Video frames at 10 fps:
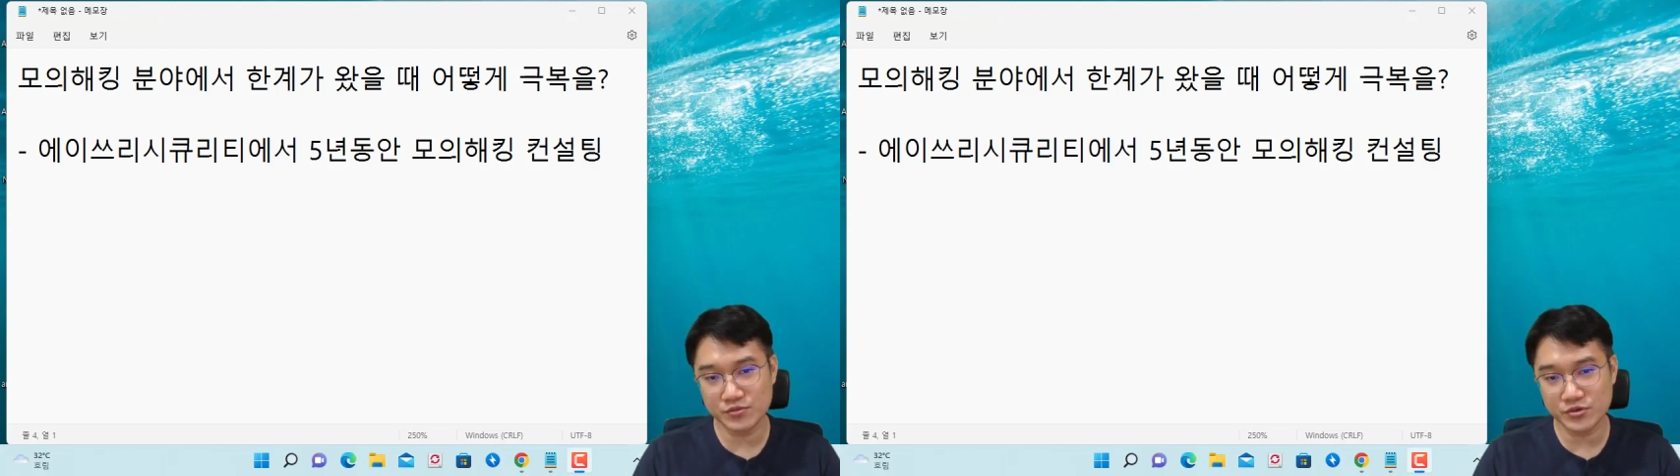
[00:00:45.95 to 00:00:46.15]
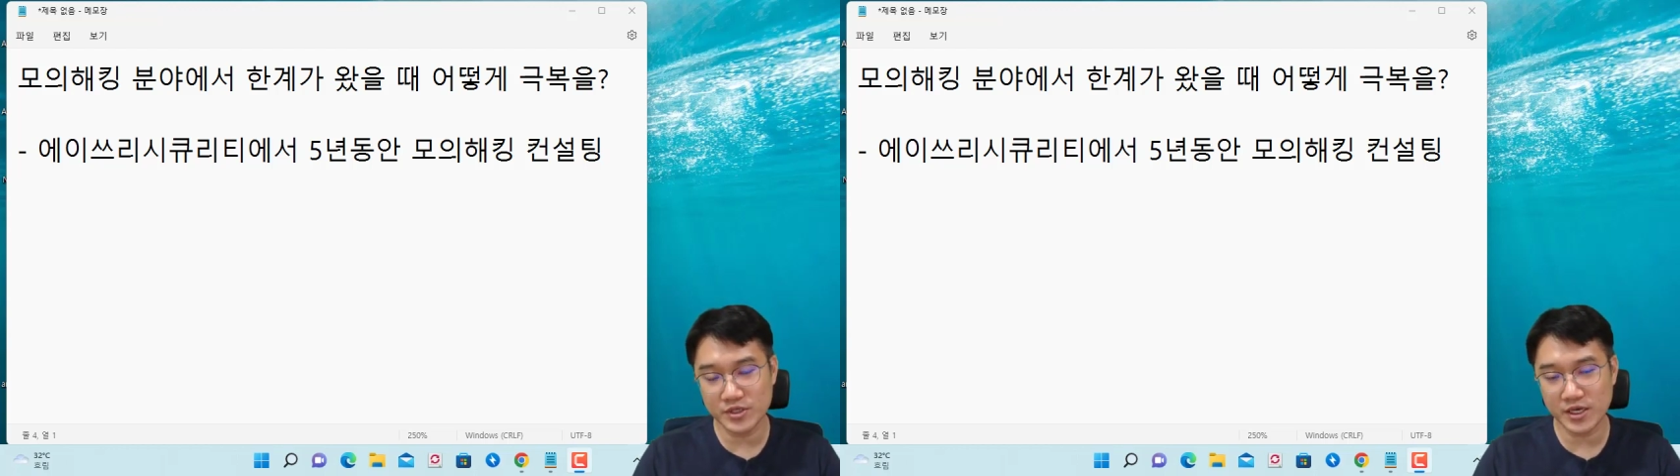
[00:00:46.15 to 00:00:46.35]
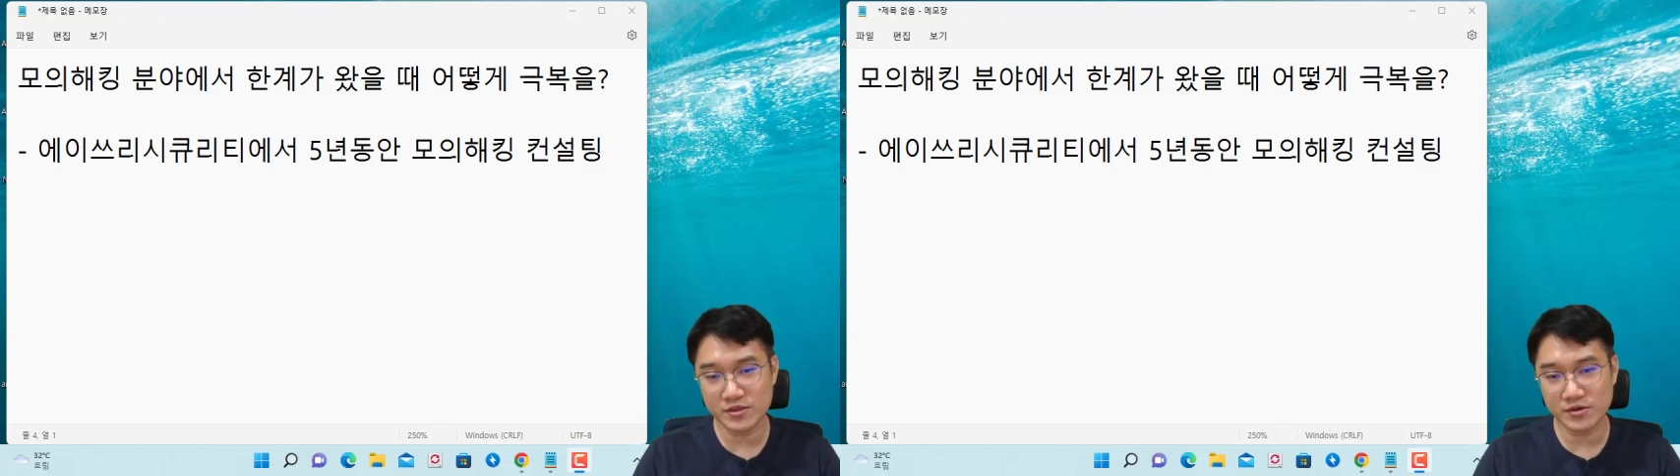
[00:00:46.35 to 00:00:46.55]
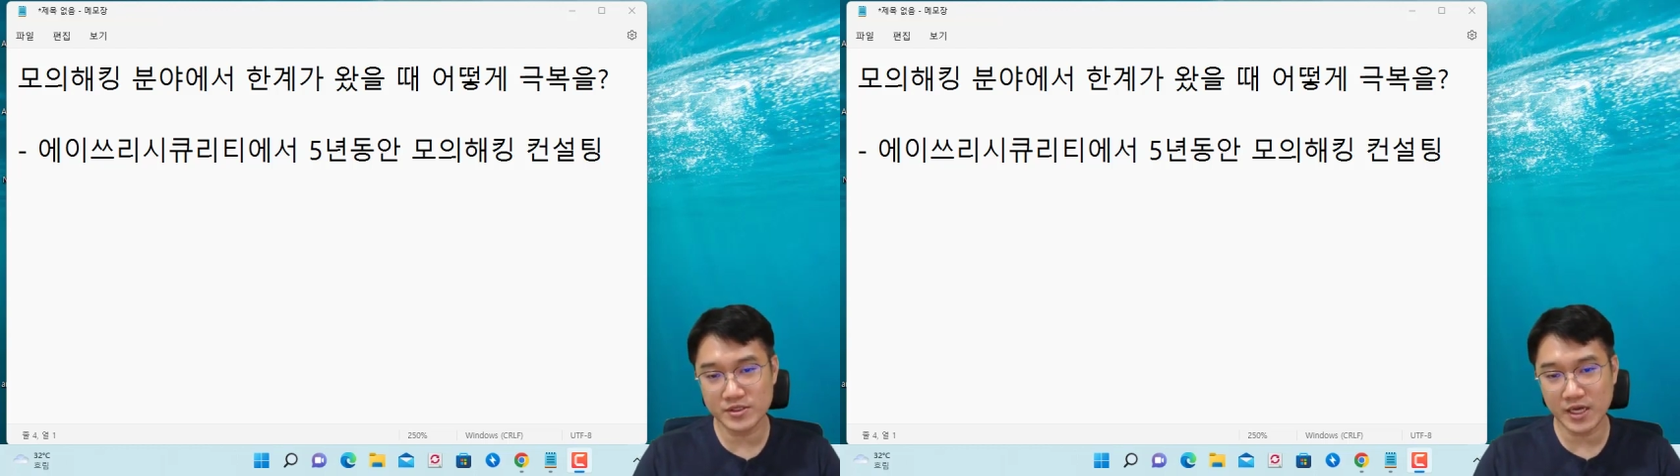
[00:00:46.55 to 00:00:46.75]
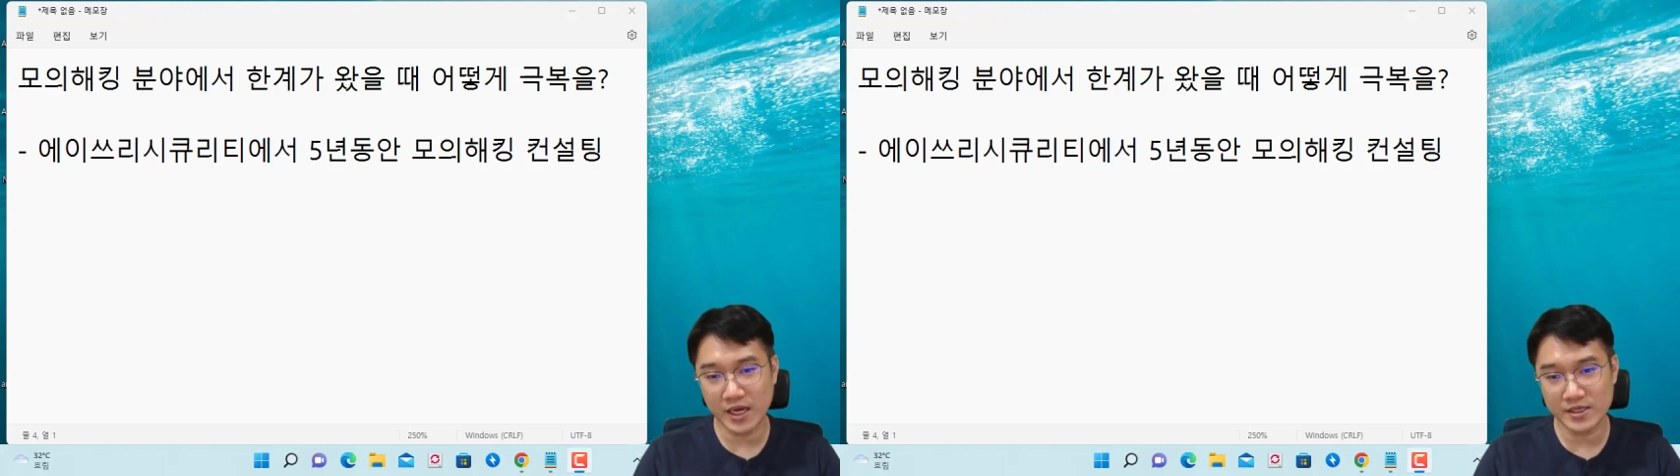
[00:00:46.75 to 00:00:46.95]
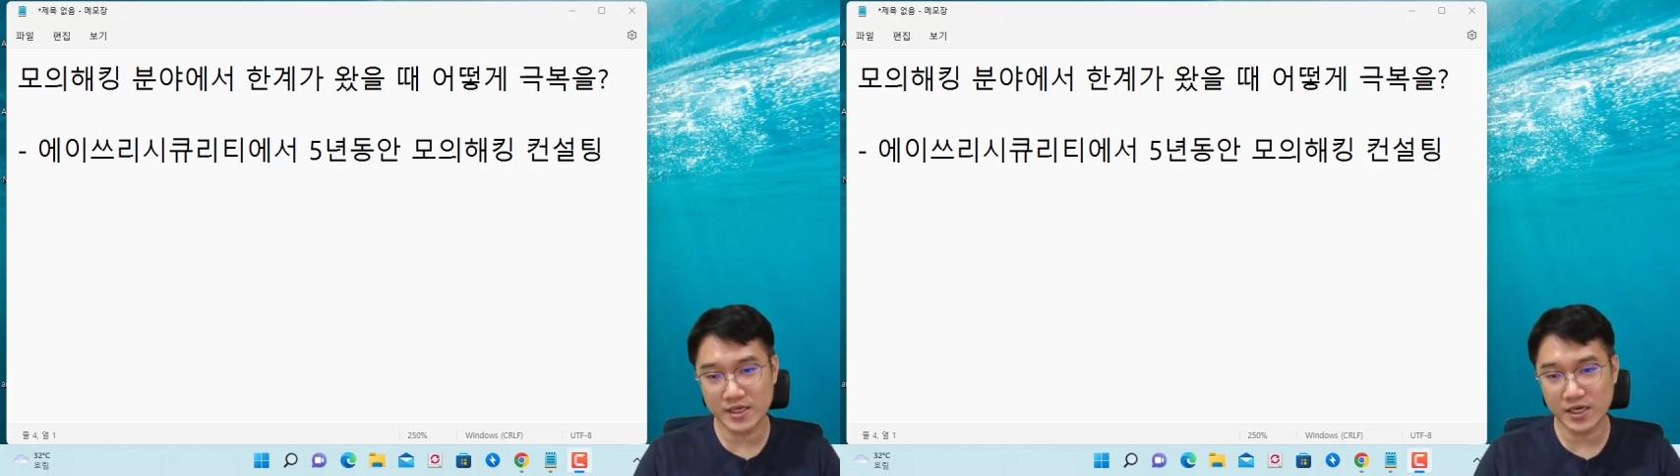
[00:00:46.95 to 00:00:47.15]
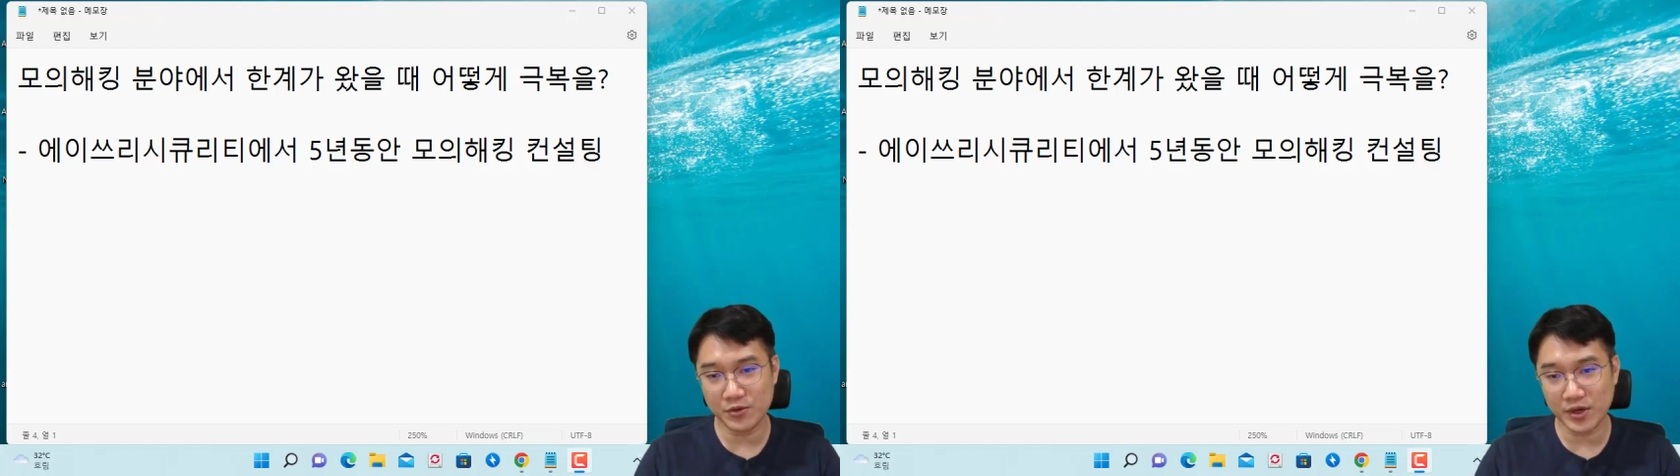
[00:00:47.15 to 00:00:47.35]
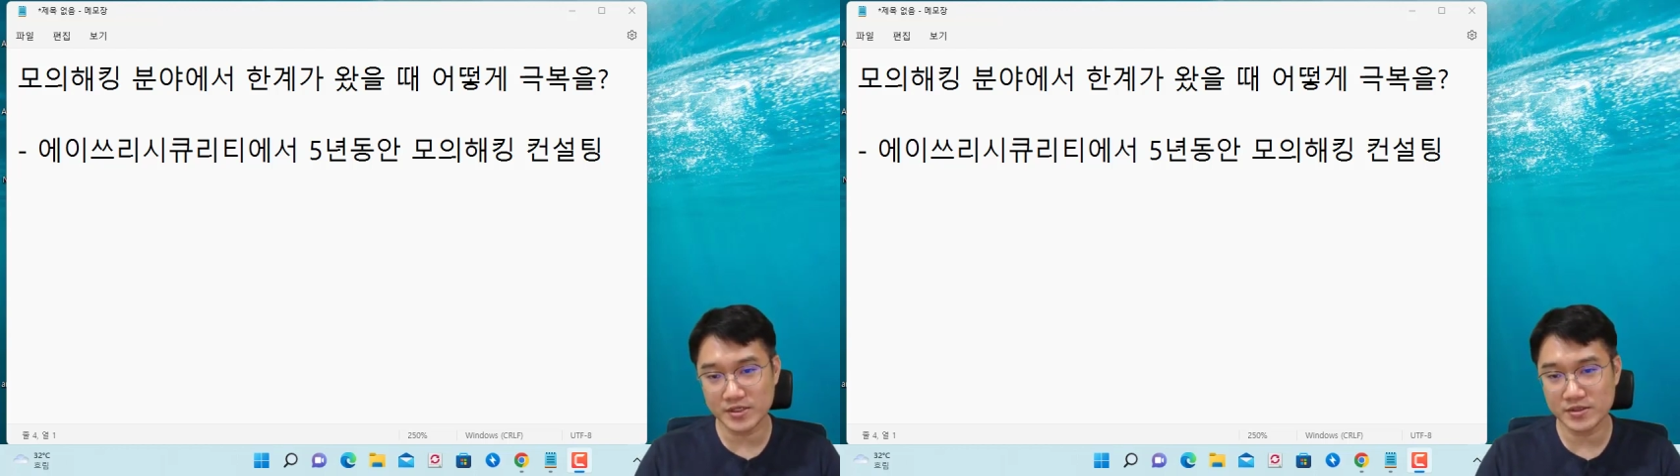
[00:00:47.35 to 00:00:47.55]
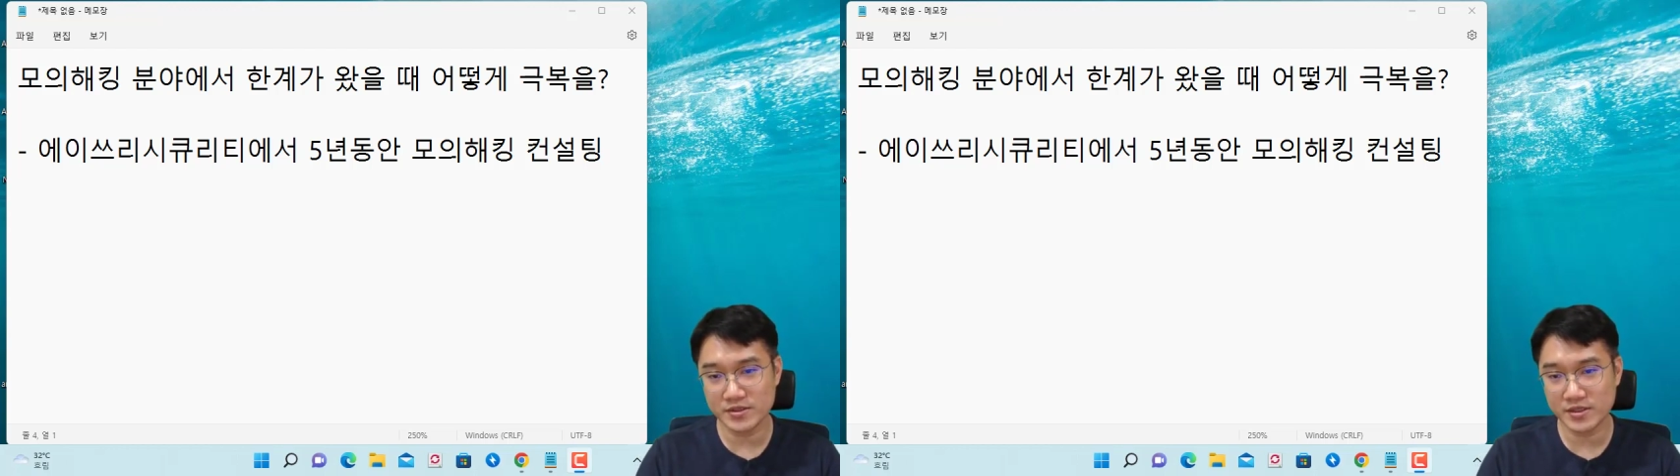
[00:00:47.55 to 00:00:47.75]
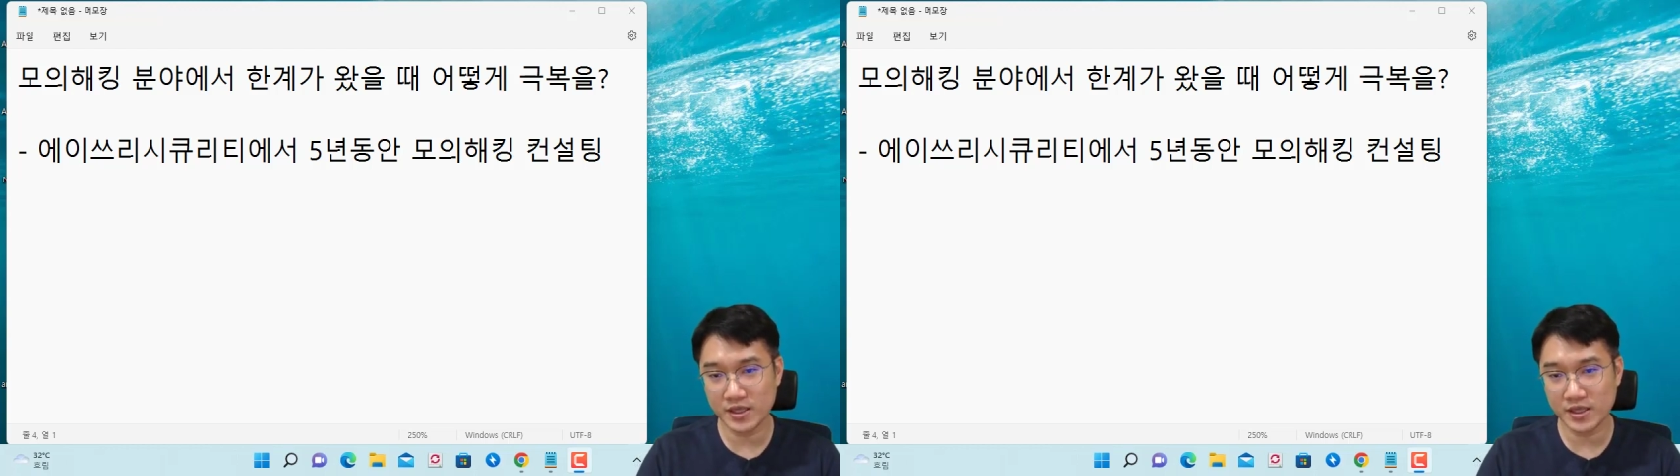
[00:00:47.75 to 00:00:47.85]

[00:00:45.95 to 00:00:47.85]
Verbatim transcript: 분야에서 이제 한계가 왔을